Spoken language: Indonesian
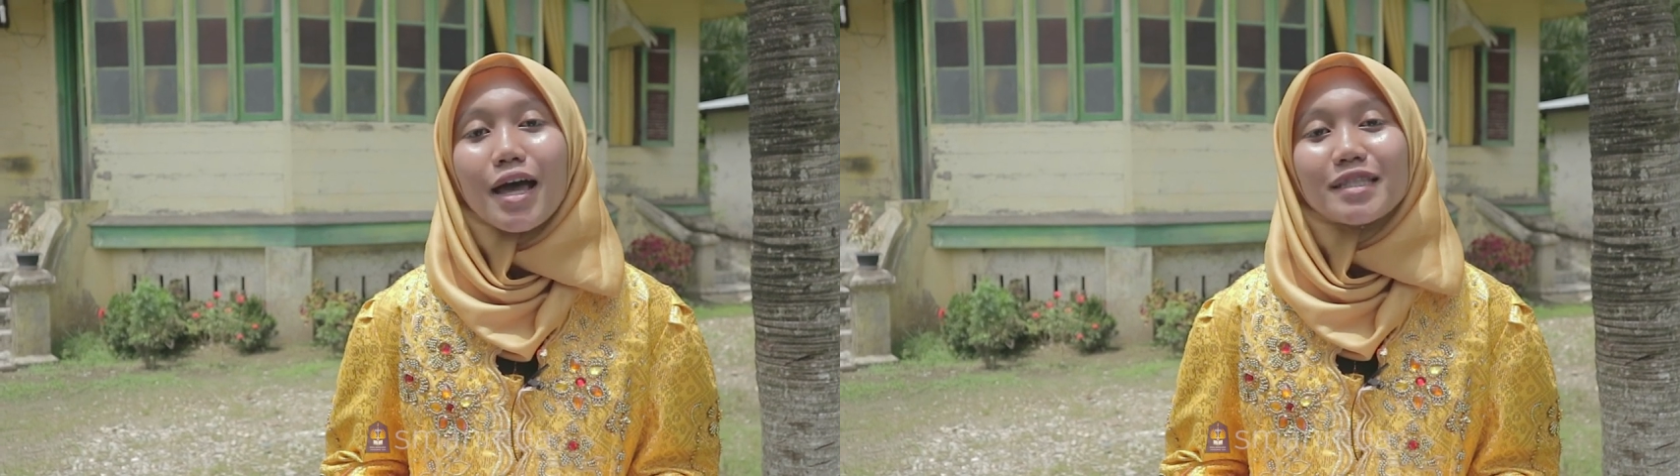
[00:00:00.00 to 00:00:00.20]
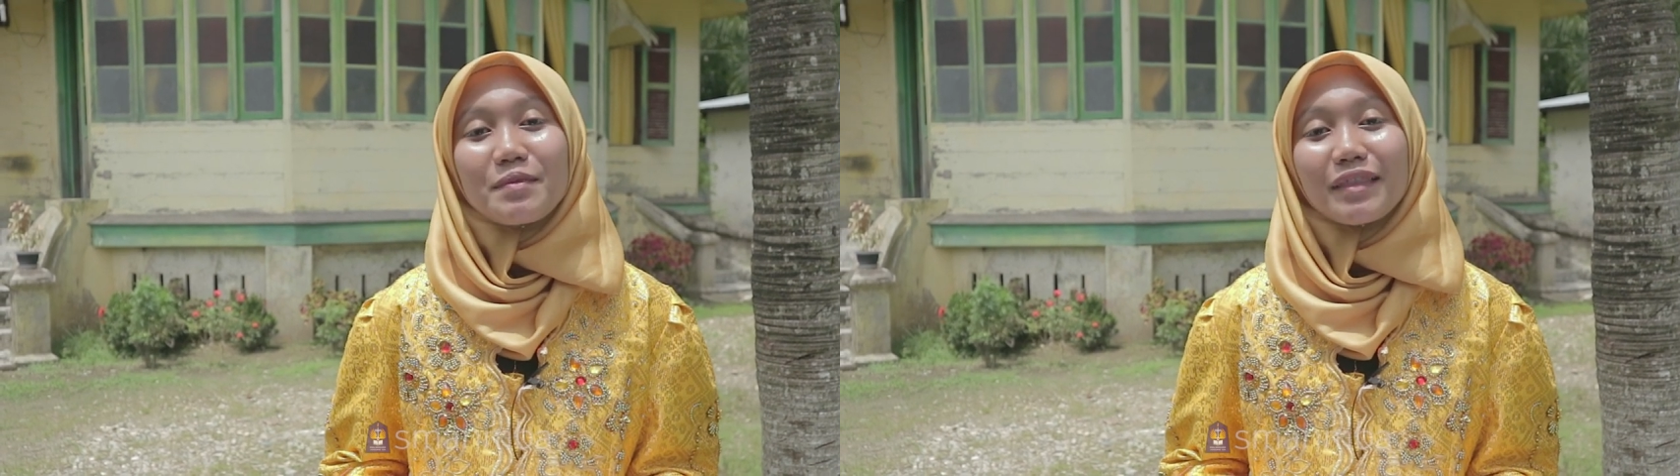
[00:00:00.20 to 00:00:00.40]

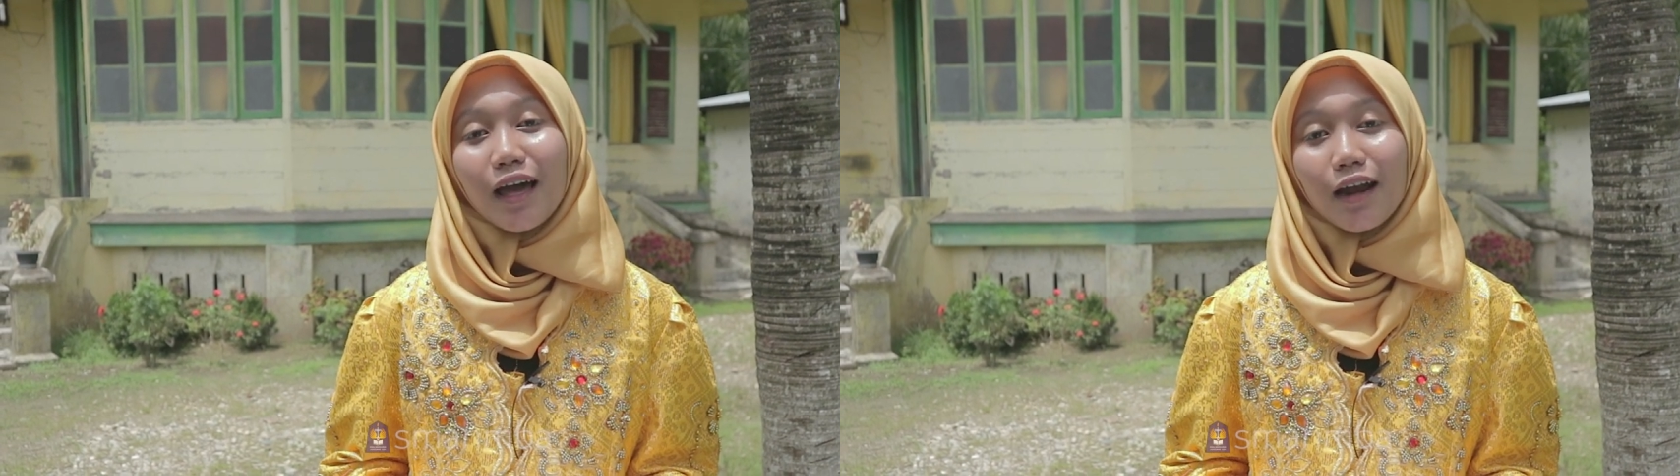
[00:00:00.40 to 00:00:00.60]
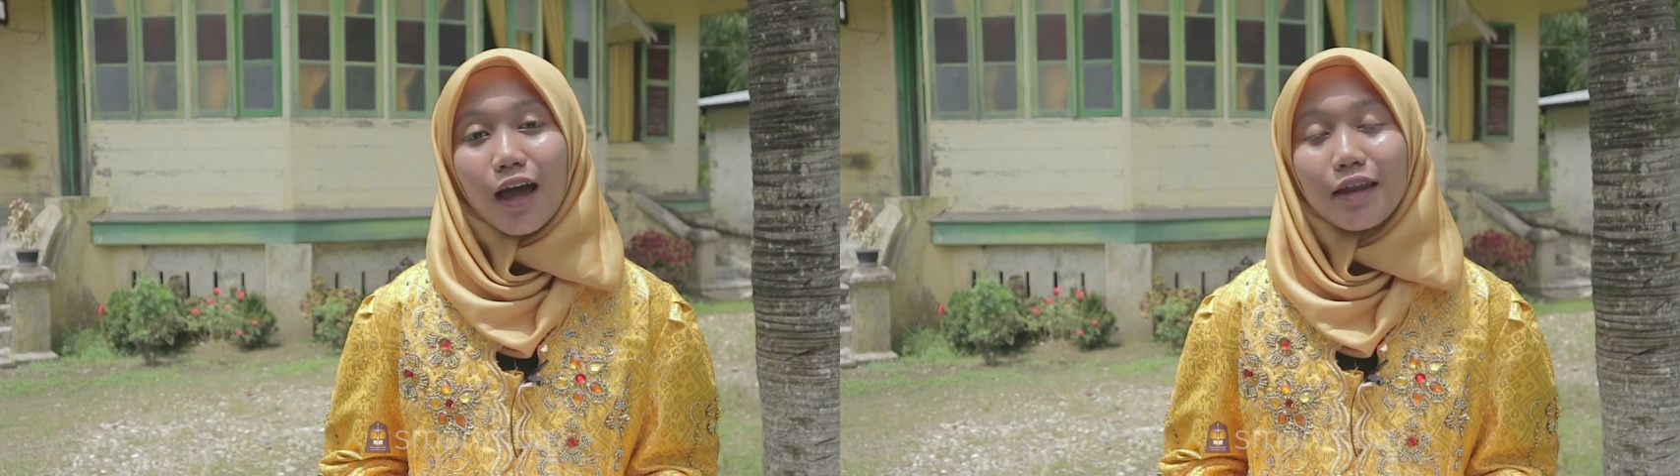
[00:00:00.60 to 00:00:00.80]

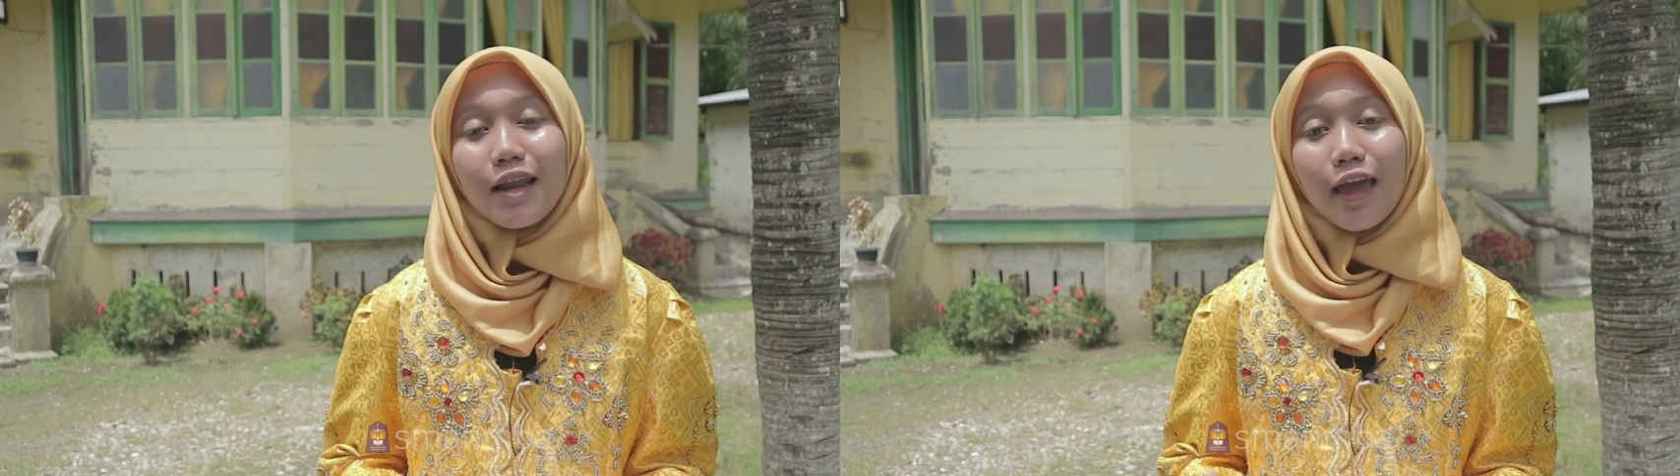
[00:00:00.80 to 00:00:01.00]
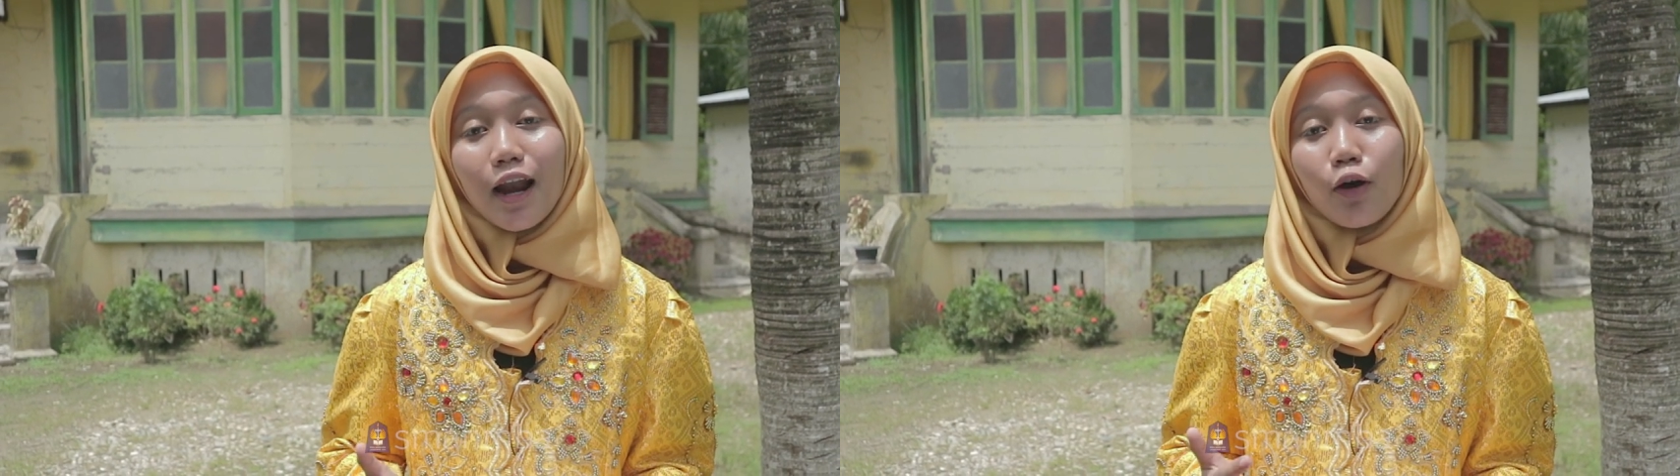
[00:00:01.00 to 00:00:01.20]
Sementara di
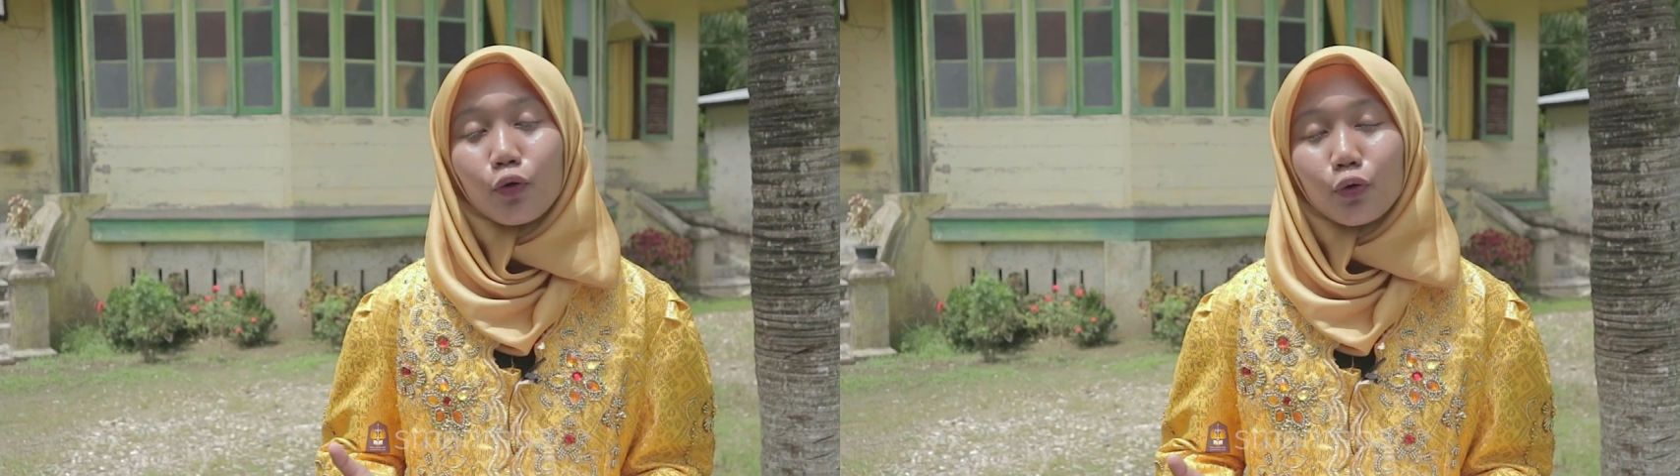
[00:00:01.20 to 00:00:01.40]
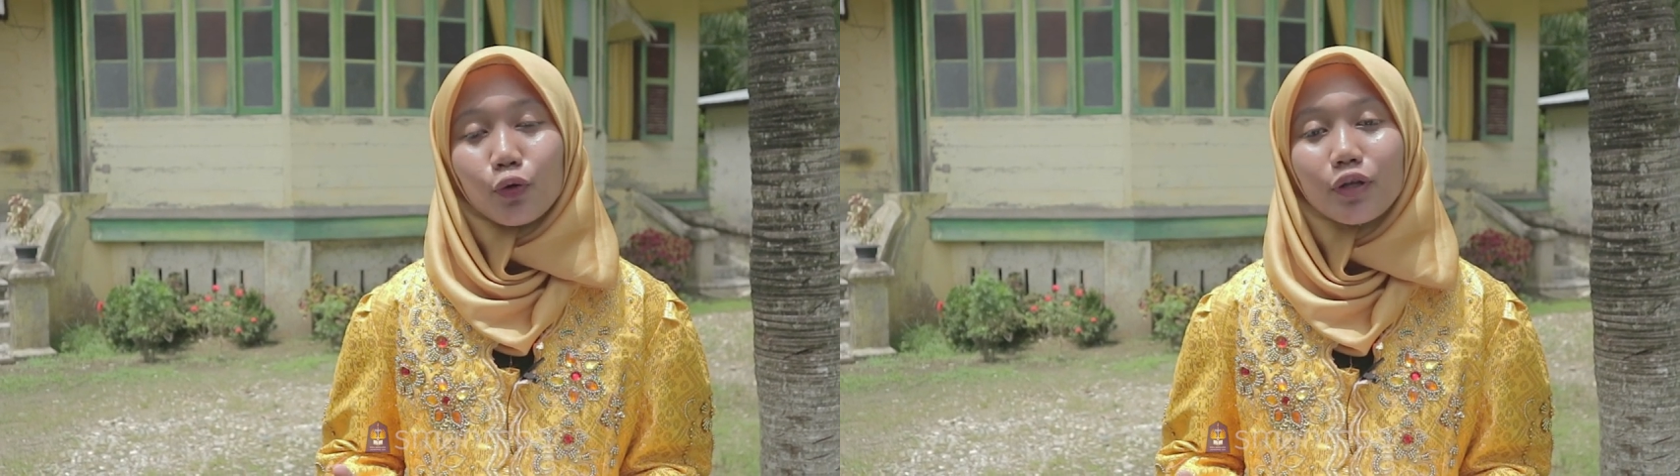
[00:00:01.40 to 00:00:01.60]
daerah
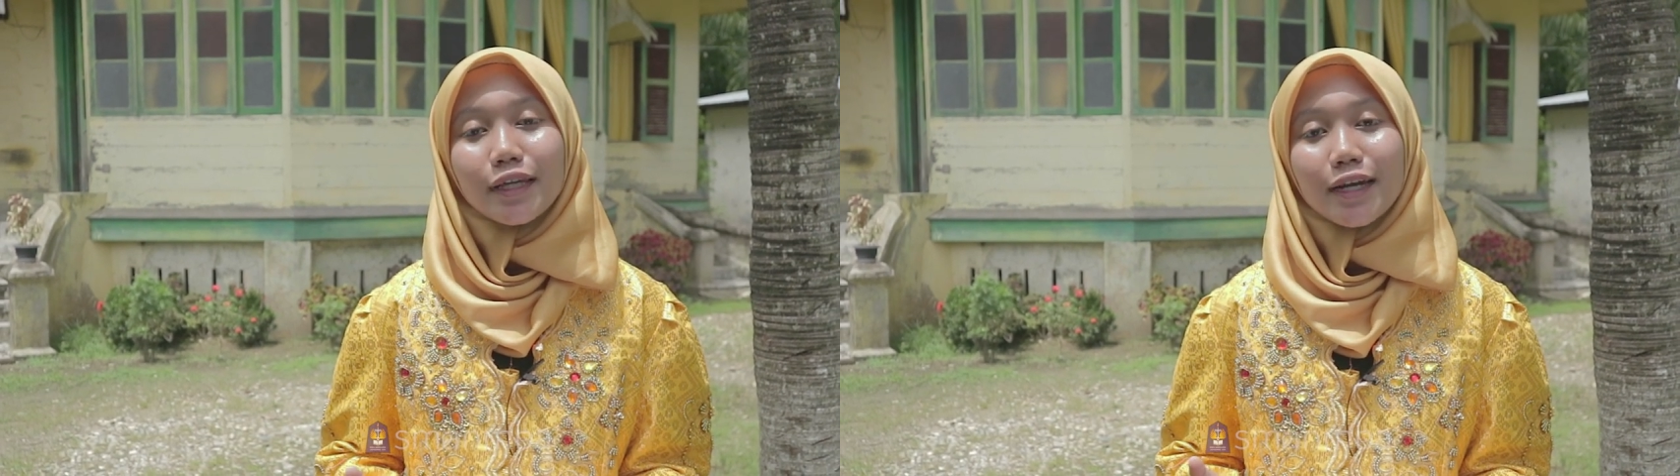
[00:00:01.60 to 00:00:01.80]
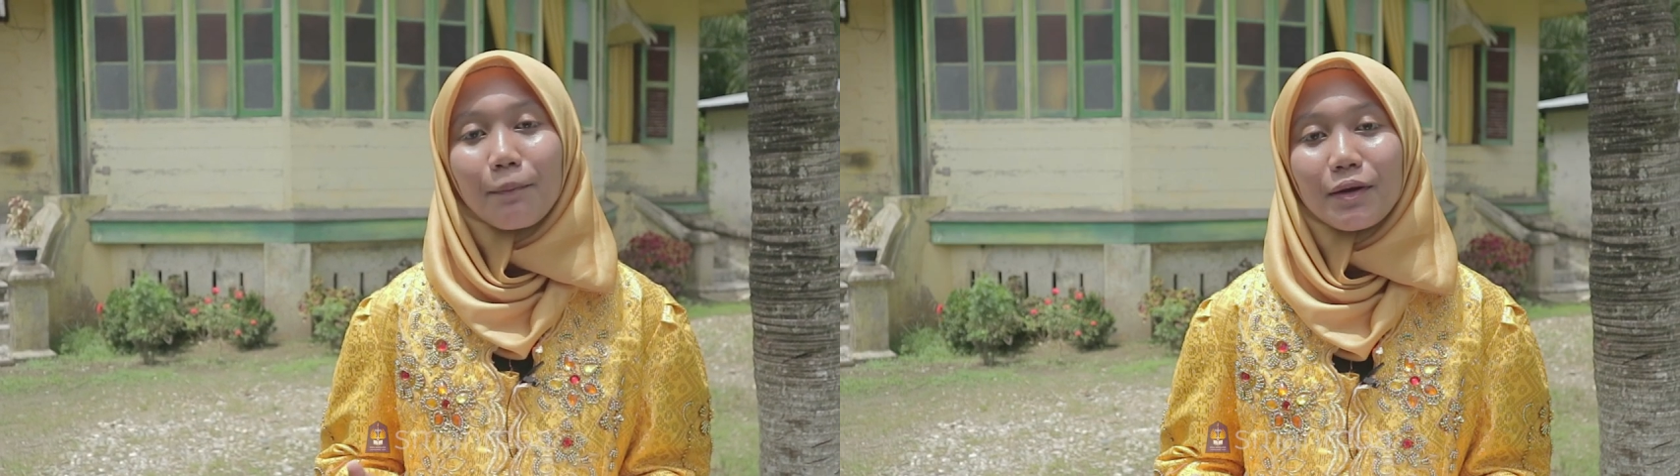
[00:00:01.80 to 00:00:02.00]
hulu
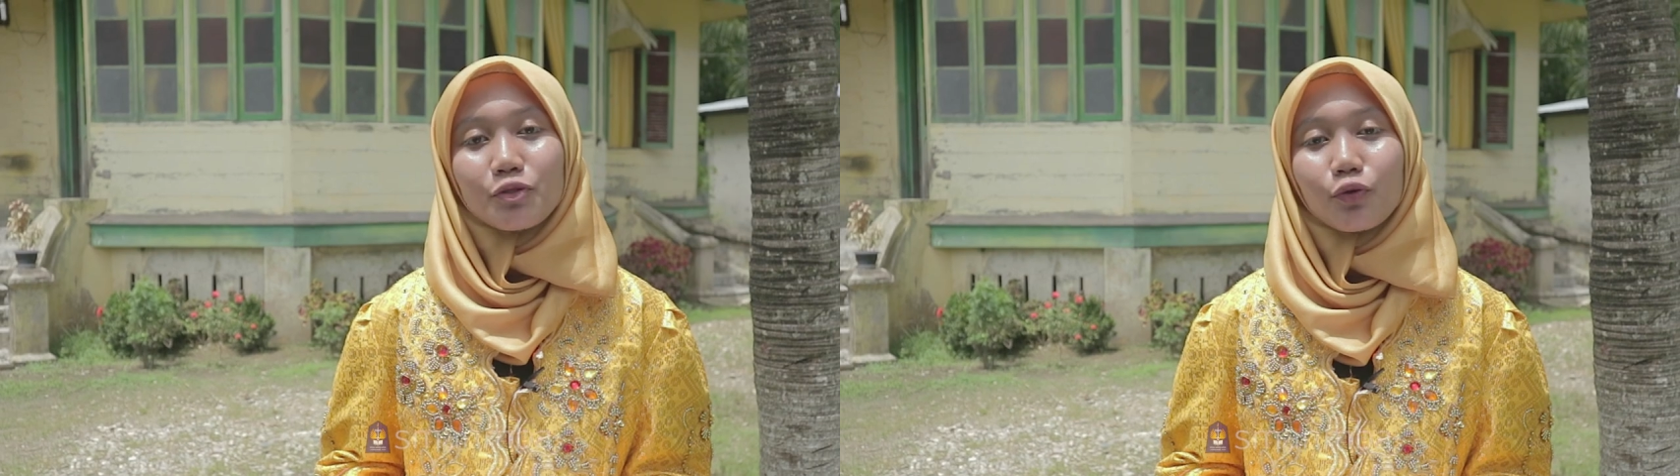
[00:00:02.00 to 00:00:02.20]
terdapat